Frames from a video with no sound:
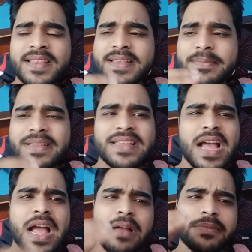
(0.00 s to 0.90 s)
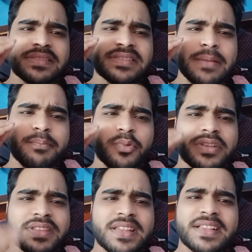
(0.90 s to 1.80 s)
कि भैया अब इससे हम पूरी
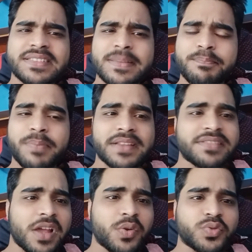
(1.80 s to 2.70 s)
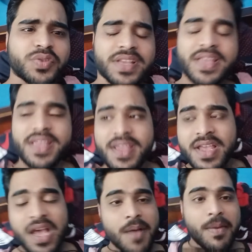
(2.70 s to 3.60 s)
तरीके से परेशान हो चुके हैं
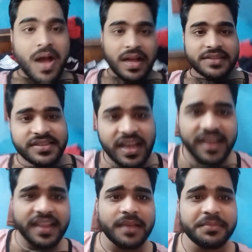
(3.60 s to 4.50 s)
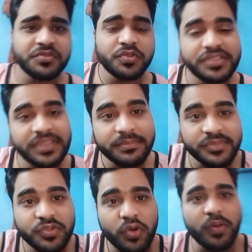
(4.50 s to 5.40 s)
अब आज जा रहे हैं हम इसको सिम
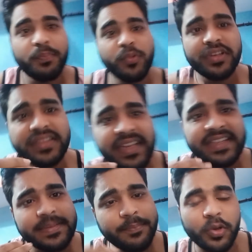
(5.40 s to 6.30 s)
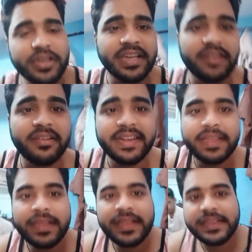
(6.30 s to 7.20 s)
को पूरी तरीके से पोर्ट करवाने
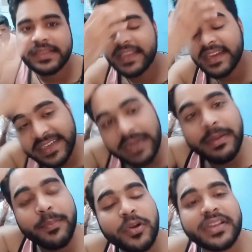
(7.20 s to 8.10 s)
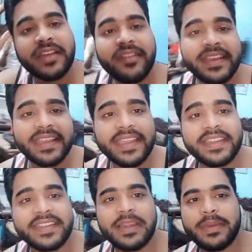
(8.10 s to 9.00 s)
एयरटेल में पोर्ट करवाएंगे
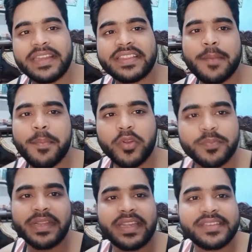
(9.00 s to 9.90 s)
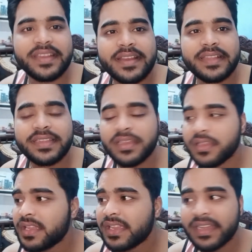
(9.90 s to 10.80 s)
एयरटेल हमारी तरफ बहुत बेटर चल रहा था
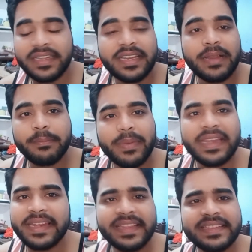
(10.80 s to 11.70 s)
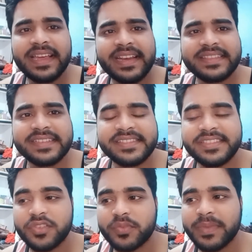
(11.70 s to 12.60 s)
एयरटेल हम पहले नहीं जा रहे थे
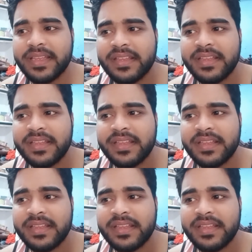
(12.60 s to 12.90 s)
जियो में